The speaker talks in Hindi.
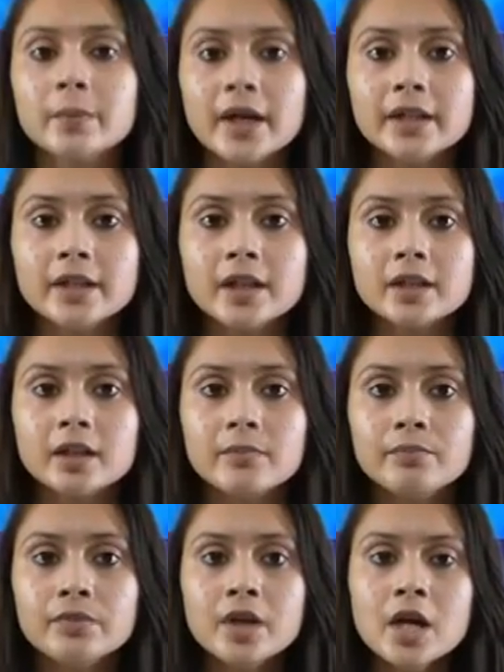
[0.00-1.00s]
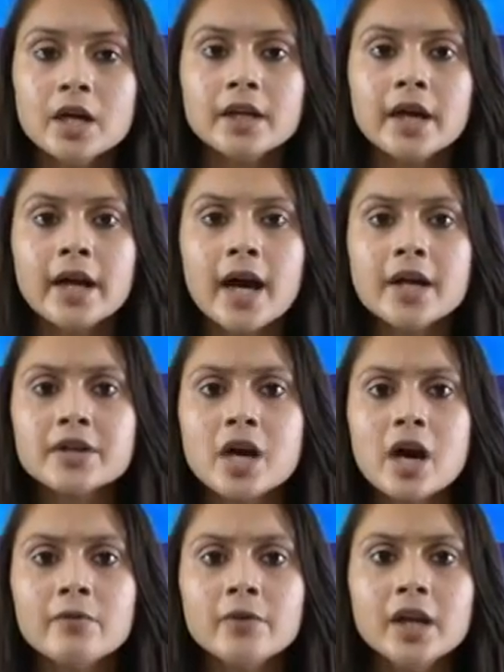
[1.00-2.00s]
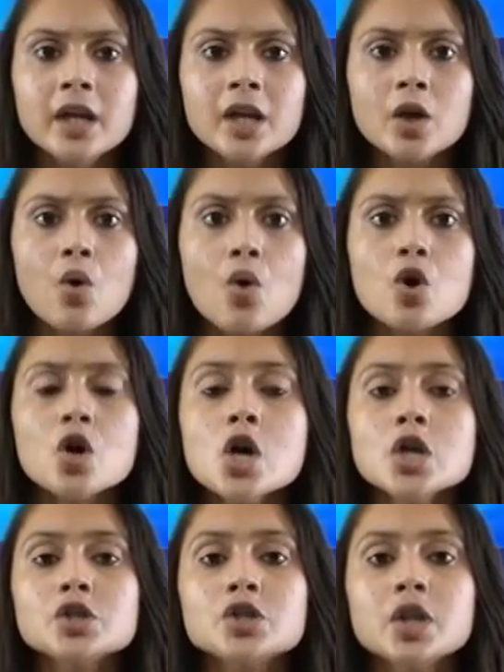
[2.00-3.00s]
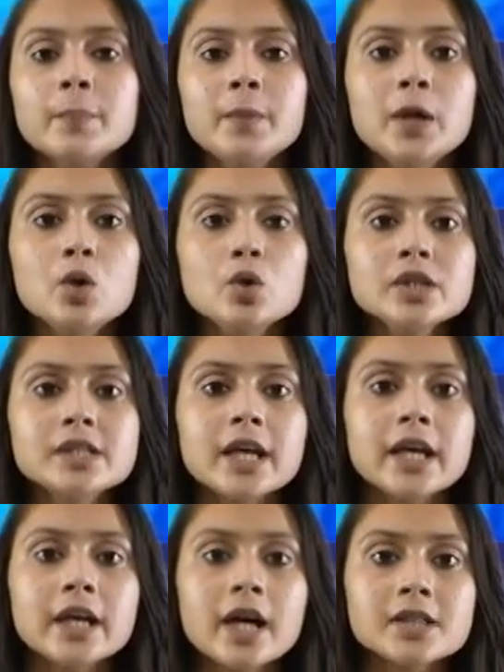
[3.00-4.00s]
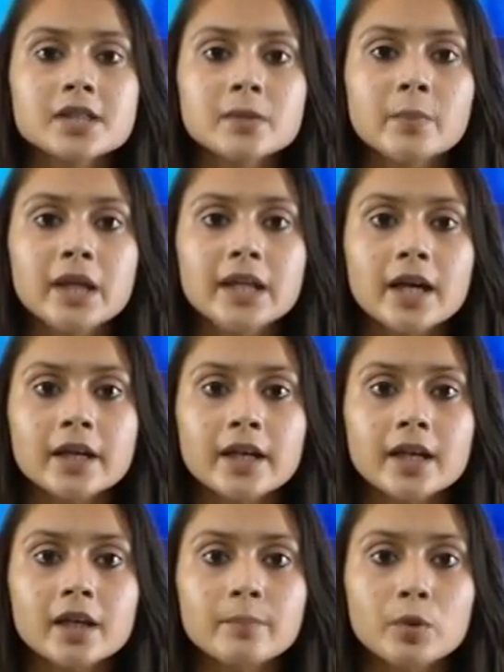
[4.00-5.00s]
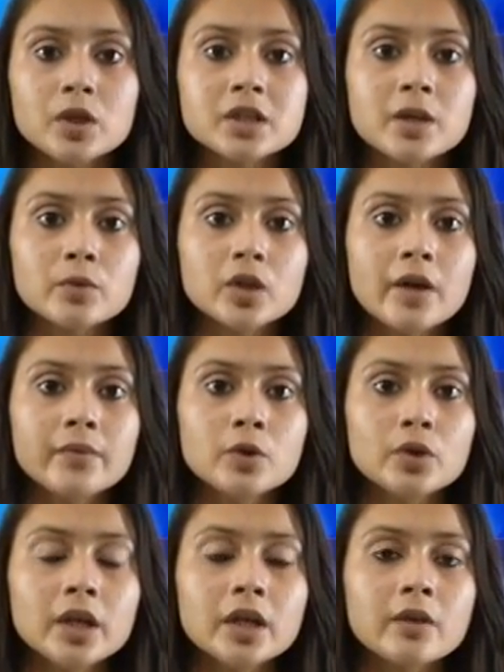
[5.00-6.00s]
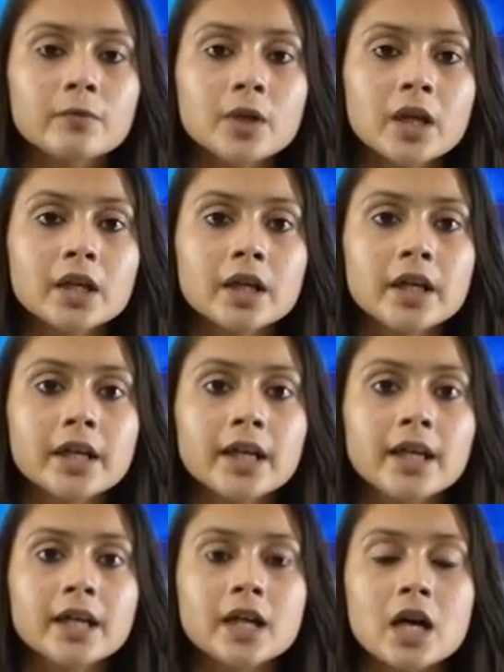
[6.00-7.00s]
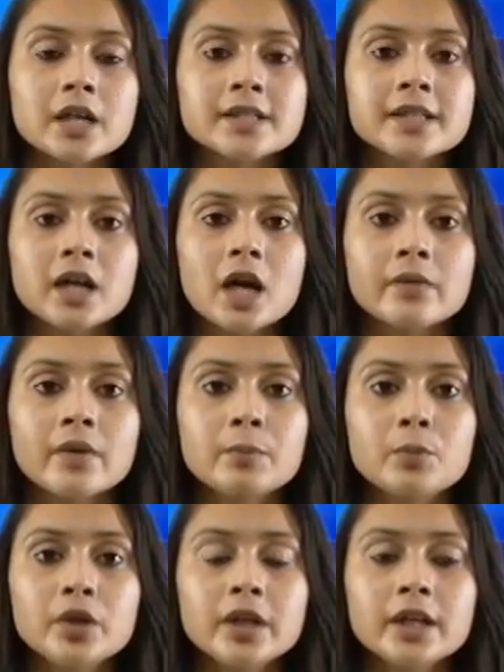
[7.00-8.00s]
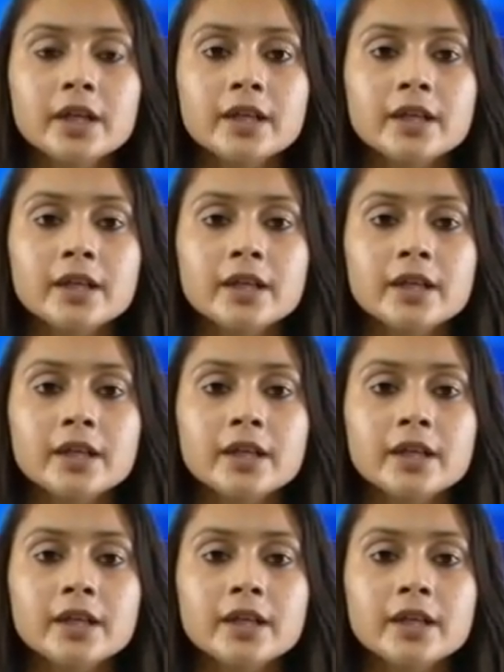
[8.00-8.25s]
बयान दिया था नारायण रावने को चिपलुन से हिरासत में लिया गया है पुलिस के मुताबिक उन्हें गिरफ्तार करने के लिए कागजी कार्रवाई पूरी की गई